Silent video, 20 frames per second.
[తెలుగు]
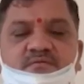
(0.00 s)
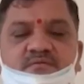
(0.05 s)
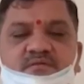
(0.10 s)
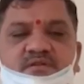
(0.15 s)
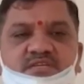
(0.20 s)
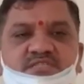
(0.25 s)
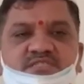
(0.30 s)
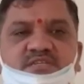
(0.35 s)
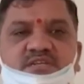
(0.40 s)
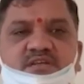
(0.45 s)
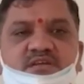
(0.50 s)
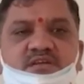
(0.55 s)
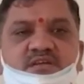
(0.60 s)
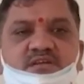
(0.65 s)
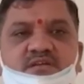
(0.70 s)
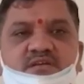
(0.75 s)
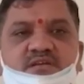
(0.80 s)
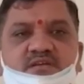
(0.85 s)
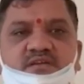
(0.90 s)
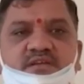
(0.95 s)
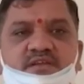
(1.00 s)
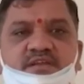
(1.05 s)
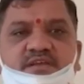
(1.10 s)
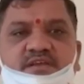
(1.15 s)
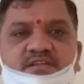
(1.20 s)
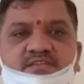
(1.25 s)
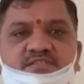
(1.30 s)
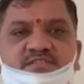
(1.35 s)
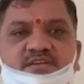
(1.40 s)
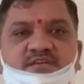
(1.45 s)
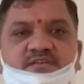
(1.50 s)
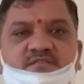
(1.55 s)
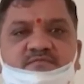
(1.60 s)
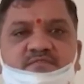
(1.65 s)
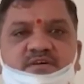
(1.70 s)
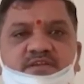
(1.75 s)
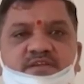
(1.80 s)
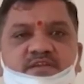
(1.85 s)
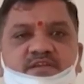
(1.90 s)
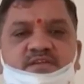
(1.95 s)
రాష్ట్ర ఎన్నికల సంఘం
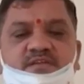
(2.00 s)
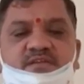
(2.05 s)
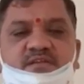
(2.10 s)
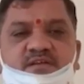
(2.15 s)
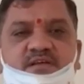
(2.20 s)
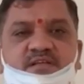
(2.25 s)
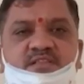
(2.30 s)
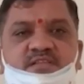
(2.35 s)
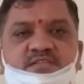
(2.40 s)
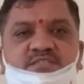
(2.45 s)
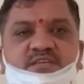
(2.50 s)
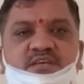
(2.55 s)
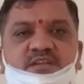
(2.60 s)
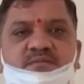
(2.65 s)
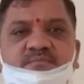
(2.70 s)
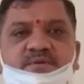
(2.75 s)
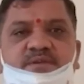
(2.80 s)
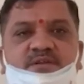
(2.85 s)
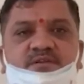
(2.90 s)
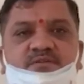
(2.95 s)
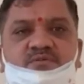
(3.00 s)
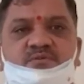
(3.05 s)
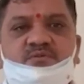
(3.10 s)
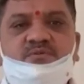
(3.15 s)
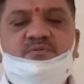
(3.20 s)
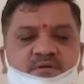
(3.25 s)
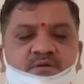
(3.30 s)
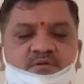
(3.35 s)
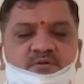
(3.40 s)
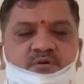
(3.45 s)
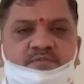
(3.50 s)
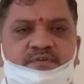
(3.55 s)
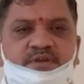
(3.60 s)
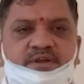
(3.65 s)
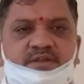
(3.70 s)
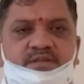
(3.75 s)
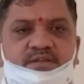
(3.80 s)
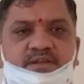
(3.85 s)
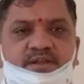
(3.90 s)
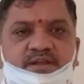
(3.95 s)
వారి ఆదేశాల మేరకు
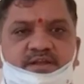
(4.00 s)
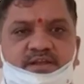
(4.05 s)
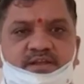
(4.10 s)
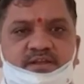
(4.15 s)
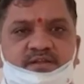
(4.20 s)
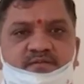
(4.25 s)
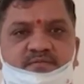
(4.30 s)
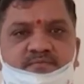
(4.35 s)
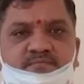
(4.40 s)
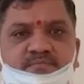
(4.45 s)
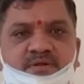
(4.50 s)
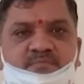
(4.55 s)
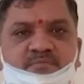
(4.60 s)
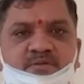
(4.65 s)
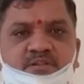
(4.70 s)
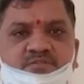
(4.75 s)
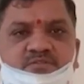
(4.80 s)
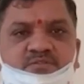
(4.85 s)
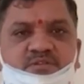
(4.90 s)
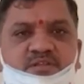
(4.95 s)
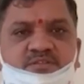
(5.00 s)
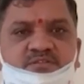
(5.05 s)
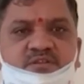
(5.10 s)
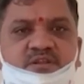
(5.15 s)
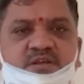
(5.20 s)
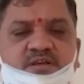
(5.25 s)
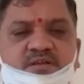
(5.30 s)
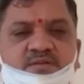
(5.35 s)
కోవిడ్ నైన్టీన్ ప్రబలుతున్నందున